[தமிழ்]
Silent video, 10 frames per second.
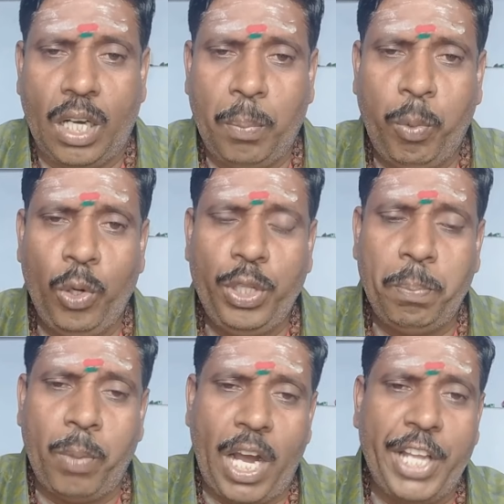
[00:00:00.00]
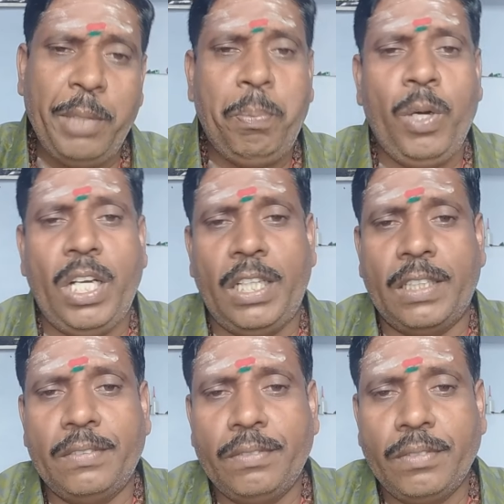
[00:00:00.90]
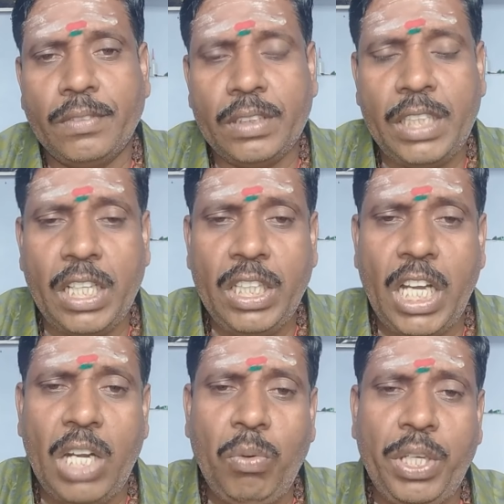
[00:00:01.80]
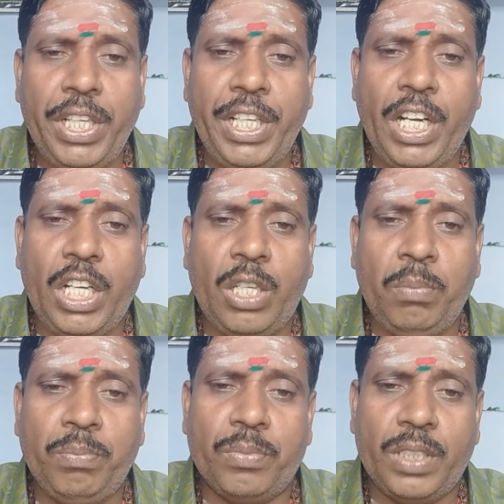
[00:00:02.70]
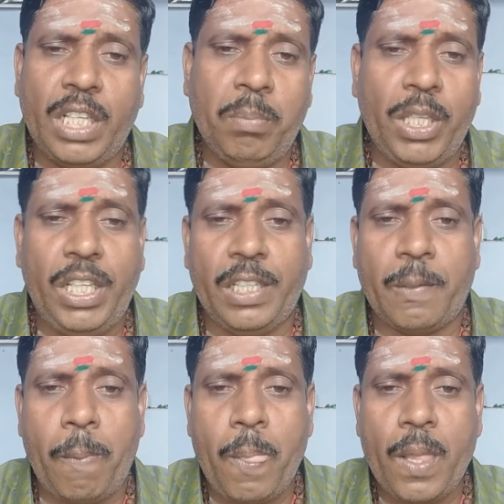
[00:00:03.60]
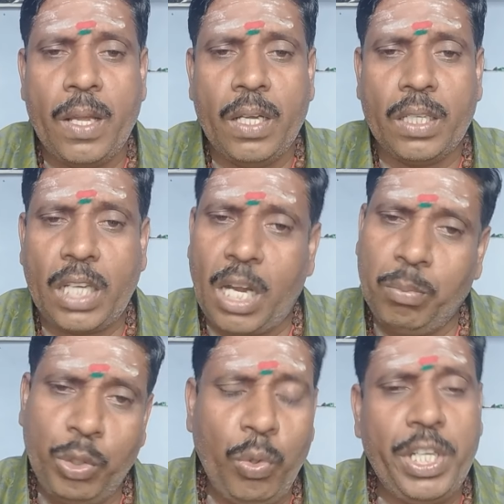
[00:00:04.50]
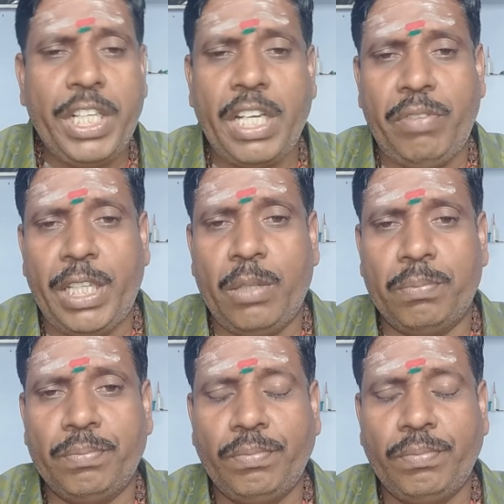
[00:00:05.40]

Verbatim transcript: அப்பொழுது பாதிப்புகள் எந்த அளவுக்கு இருக்கும் என்பது நாம் யூகிக்க வேண்டும்